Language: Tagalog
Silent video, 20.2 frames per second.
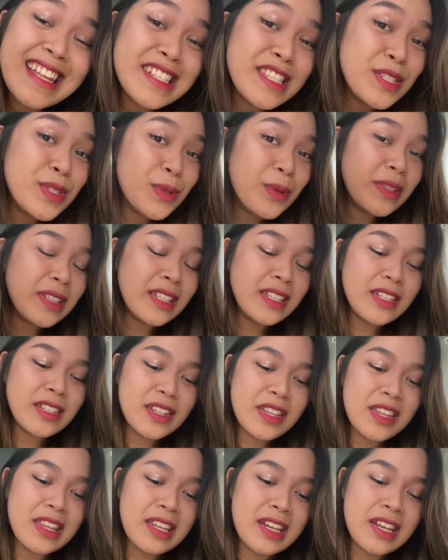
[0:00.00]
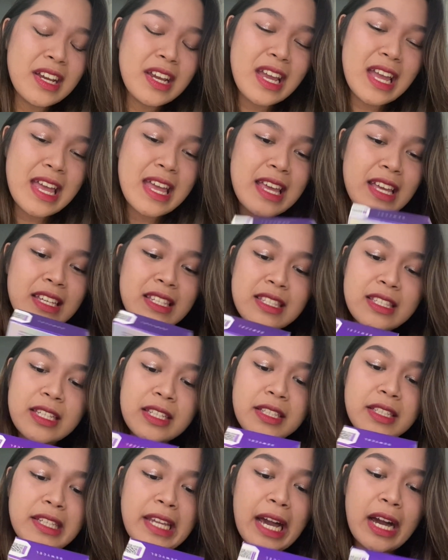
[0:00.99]
let's do it in another
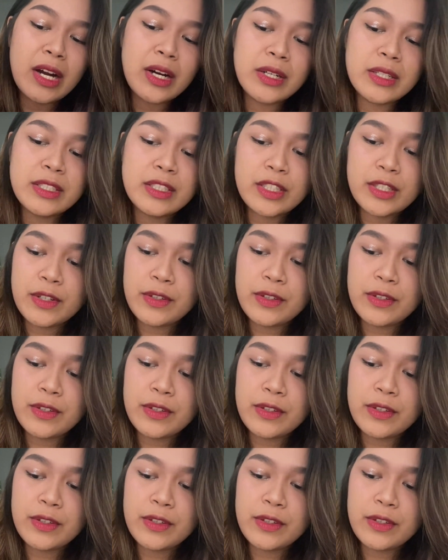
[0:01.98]
sit-down